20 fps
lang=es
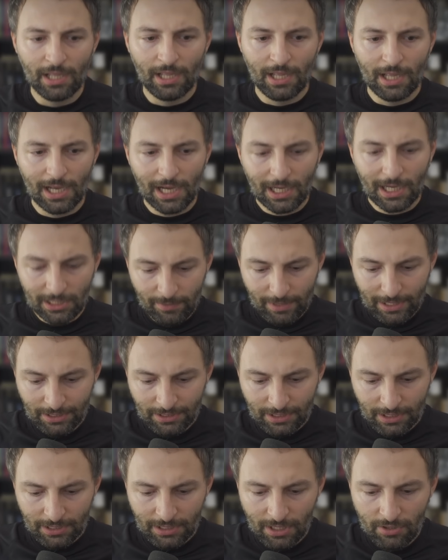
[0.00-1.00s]
A nivel
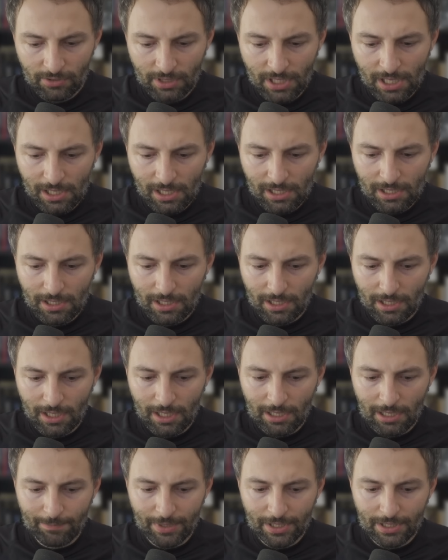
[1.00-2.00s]
internacional,
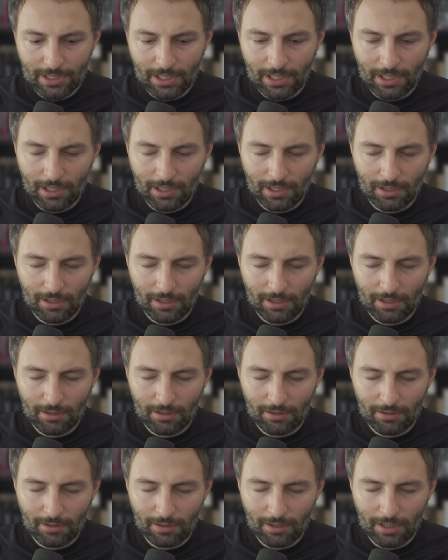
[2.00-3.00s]

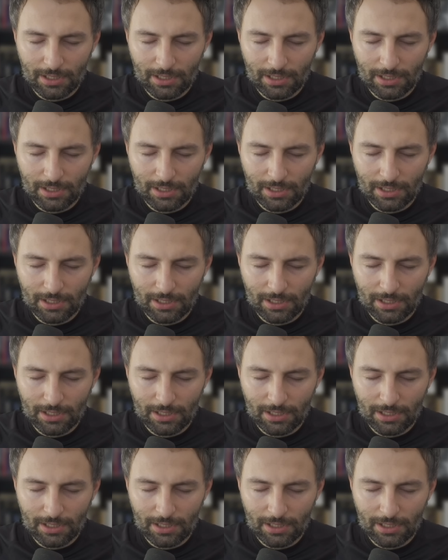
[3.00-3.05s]
eh,